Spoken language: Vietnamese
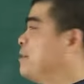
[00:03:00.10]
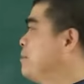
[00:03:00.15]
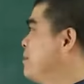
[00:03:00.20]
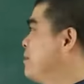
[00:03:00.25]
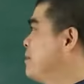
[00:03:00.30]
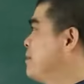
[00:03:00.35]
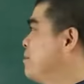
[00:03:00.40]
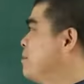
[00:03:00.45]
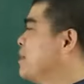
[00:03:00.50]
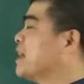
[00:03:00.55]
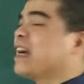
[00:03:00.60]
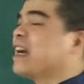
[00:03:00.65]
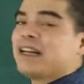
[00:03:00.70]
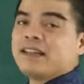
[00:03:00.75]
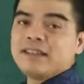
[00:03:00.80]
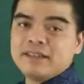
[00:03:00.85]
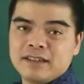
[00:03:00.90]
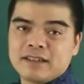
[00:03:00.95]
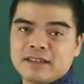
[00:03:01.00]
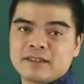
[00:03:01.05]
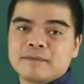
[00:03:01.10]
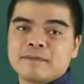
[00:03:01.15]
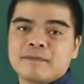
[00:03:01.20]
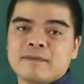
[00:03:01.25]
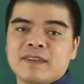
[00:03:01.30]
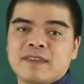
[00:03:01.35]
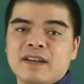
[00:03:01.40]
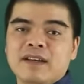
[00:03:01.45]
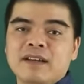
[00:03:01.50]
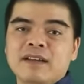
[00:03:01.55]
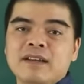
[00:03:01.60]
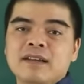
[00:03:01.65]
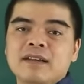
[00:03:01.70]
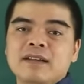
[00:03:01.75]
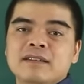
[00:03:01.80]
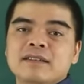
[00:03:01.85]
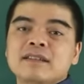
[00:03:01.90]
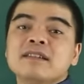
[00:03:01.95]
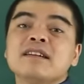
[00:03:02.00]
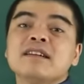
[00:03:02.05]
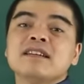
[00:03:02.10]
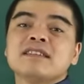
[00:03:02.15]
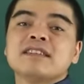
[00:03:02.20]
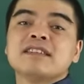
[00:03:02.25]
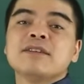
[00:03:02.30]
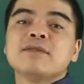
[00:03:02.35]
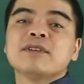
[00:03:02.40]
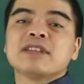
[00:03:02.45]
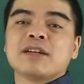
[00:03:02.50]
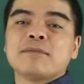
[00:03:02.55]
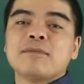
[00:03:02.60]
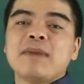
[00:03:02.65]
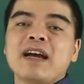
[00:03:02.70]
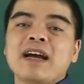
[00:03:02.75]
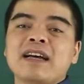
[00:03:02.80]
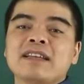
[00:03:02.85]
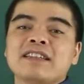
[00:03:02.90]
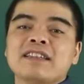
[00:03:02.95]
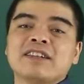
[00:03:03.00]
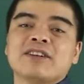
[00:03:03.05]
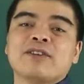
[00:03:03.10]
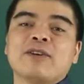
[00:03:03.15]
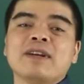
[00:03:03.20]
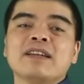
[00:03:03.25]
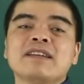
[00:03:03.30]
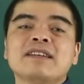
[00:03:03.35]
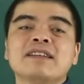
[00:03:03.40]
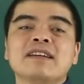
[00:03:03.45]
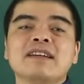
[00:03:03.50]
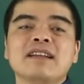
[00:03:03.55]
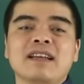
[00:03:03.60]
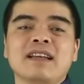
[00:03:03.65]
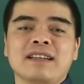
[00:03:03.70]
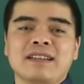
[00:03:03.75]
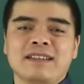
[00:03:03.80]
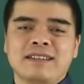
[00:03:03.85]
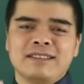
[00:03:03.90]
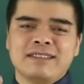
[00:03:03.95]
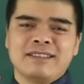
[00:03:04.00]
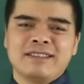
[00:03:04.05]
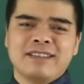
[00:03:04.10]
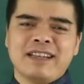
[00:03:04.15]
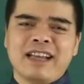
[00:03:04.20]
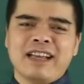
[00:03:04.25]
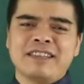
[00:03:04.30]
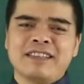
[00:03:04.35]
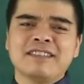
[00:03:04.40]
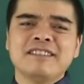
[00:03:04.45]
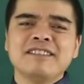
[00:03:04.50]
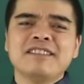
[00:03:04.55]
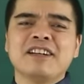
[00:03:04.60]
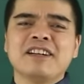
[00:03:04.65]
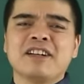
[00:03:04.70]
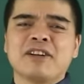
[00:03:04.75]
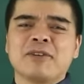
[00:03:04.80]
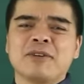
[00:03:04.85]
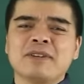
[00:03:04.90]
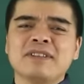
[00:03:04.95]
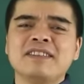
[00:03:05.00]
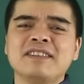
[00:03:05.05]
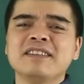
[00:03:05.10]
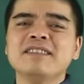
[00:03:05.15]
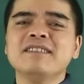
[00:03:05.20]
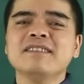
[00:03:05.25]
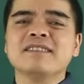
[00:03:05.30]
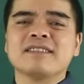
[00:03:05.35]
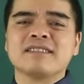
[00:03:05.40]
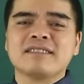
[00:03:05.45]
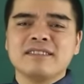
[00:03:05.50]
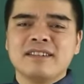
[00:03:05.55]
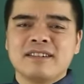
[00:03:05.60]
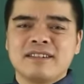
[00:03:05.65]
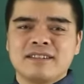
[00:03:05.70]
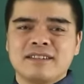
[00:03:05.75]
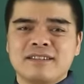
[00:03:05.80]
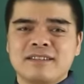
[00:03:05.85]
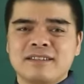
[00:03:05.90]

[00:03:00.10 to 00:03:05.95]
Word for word: thì mới khá lên được đó những người sinh vào tháng 3 thì có ý nghĩa là là những người có trí tưởng tượng